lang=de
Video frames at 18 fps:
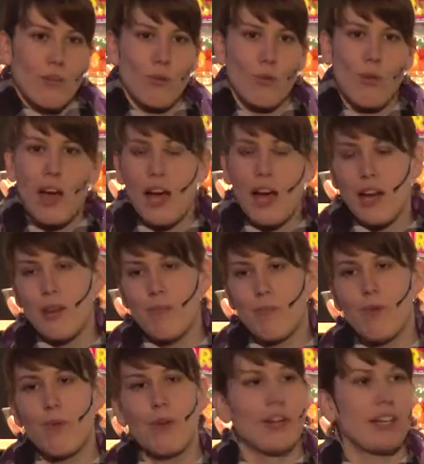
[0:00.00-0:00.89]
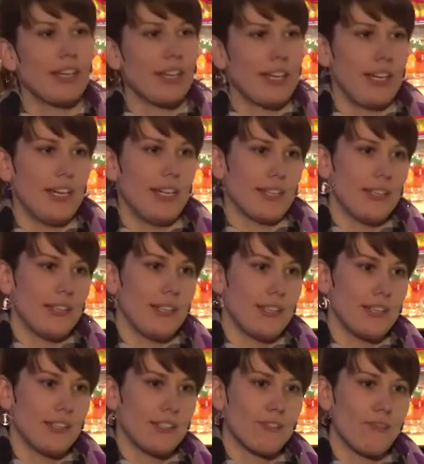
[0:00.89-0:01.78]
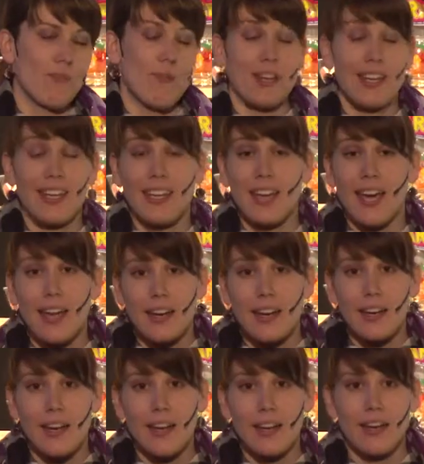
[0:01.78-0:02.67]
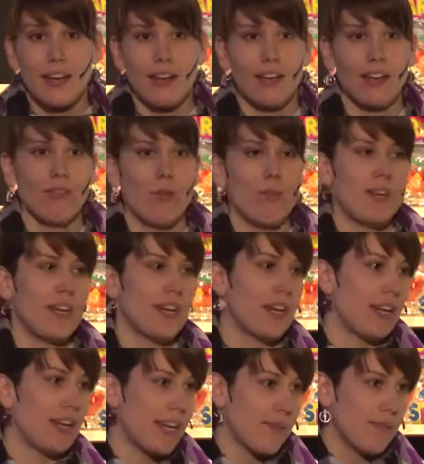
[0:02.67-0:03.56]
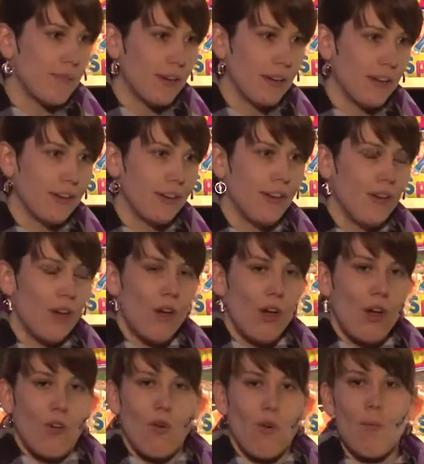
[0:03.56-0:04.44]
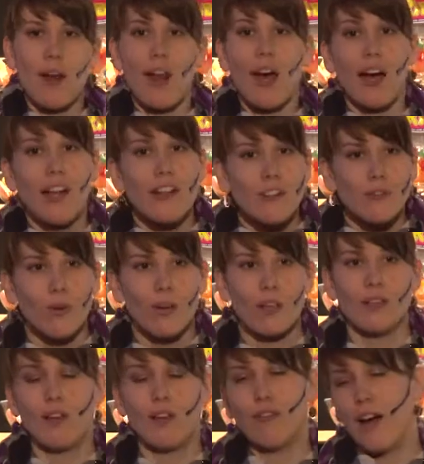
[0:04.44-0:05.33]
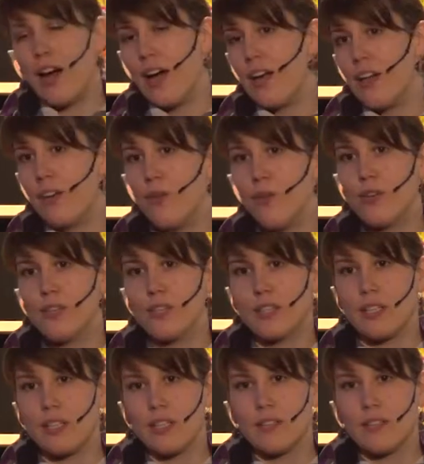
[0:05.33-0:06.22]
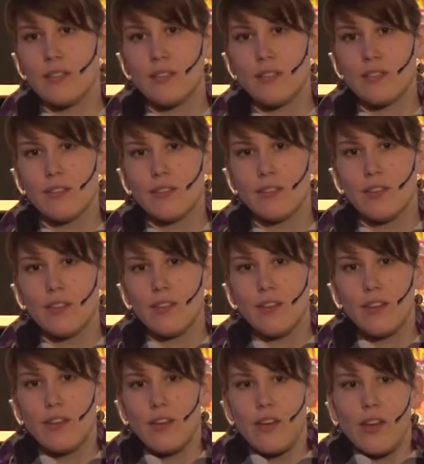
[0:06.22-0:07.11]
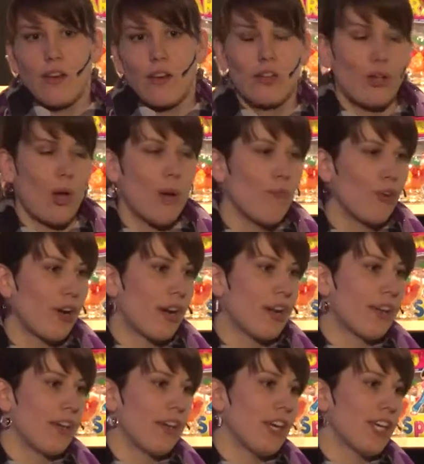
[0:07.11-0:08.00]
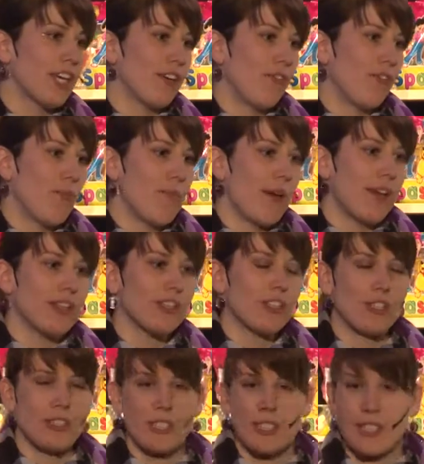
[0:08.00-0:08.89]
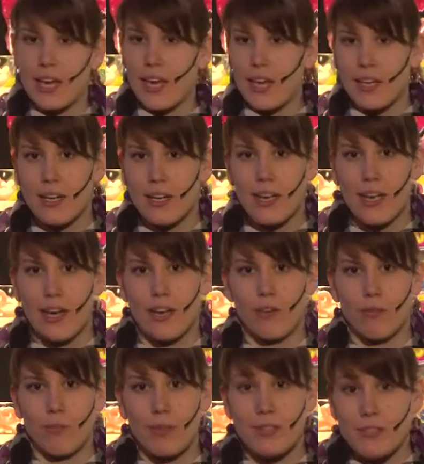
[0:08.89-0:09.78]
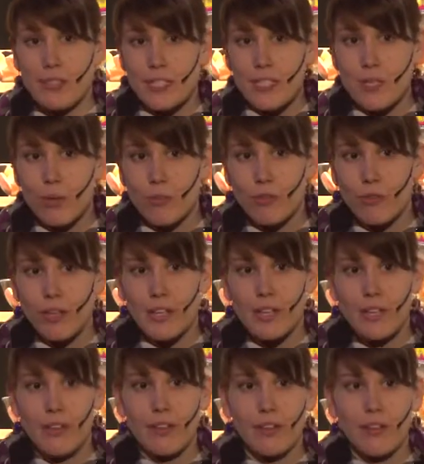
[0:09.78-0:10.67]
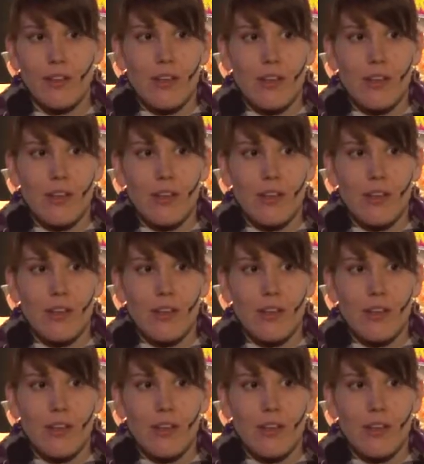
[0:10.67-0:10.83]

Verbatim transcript: wo du alle Möglichkeiten hast, wo man ihn kennenlernen kann, wo man ihn erleben kann, wo man Antworten auf alle Nöte kriegt. Gott träumt von einer Kirche, wo Menschen sich kennenlernen und Beziehung pflegen